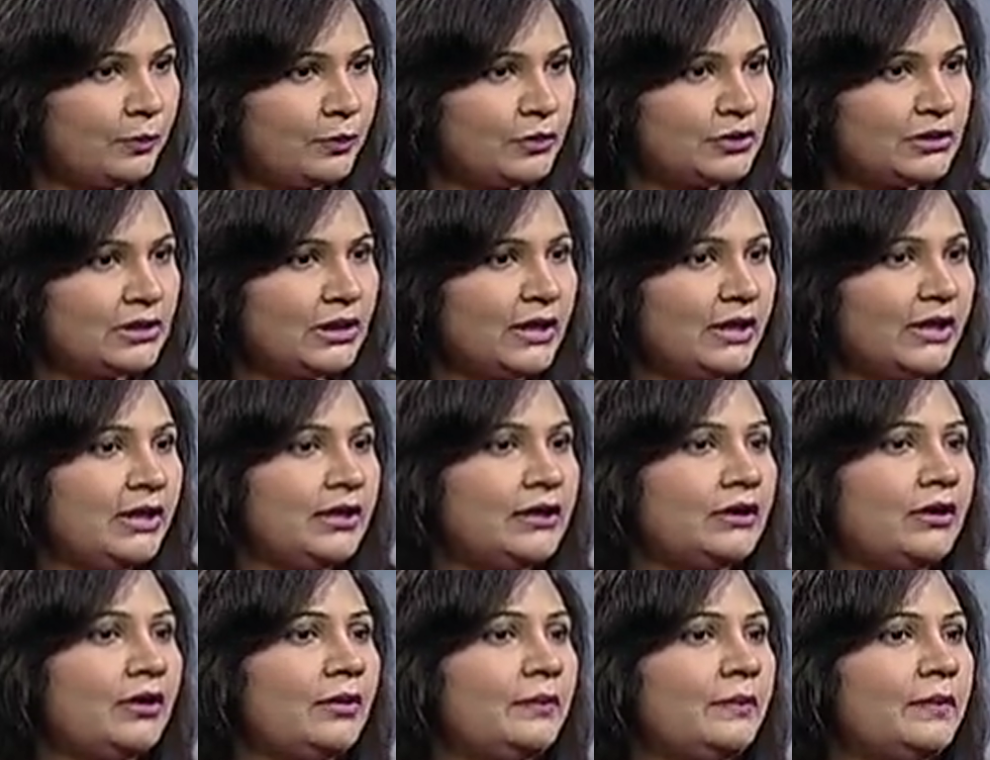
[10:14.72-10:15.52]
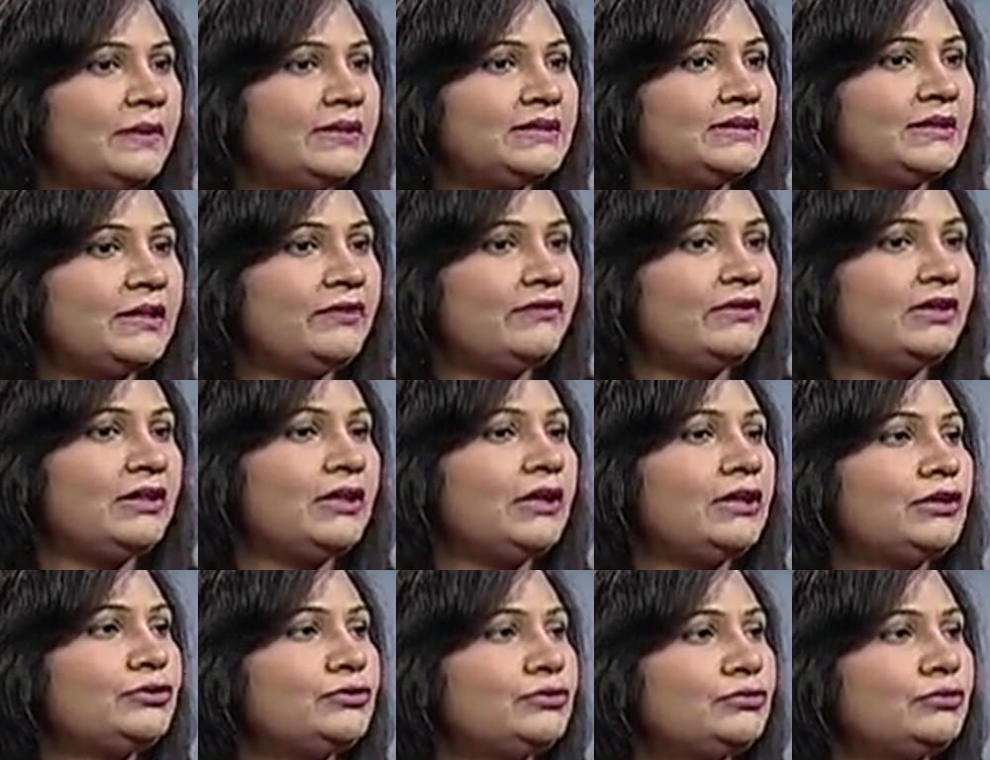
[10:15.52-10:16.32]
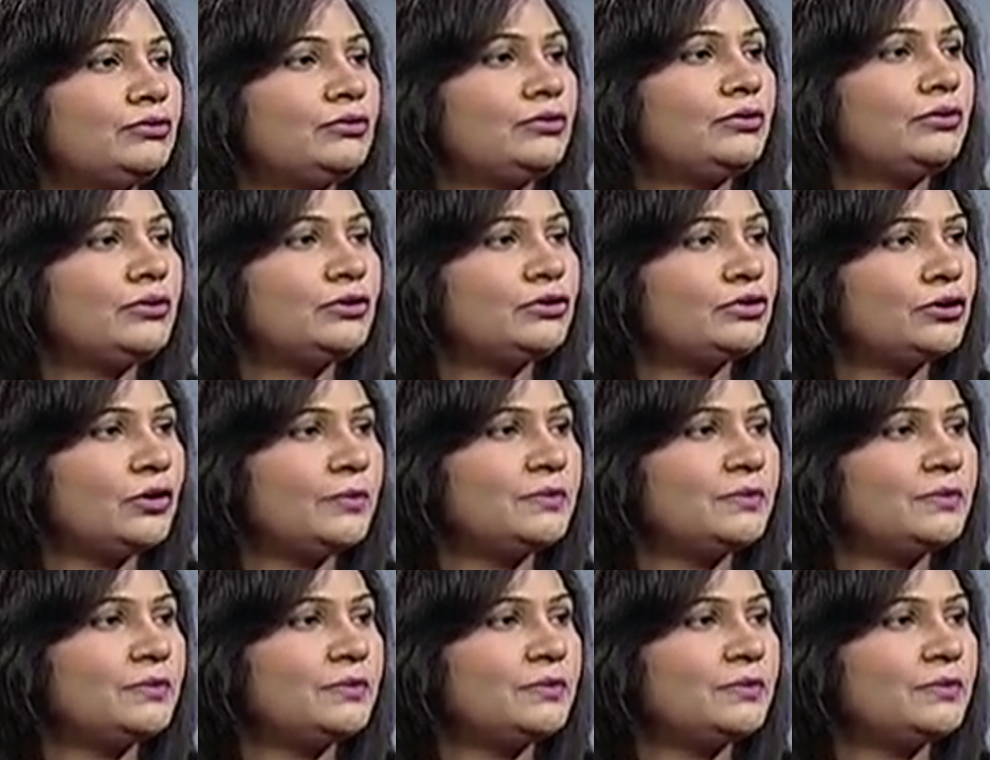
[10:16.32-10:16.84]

উপজেলা হেলথ কমপ্লেক্স লেভেল থেকে শুরু করে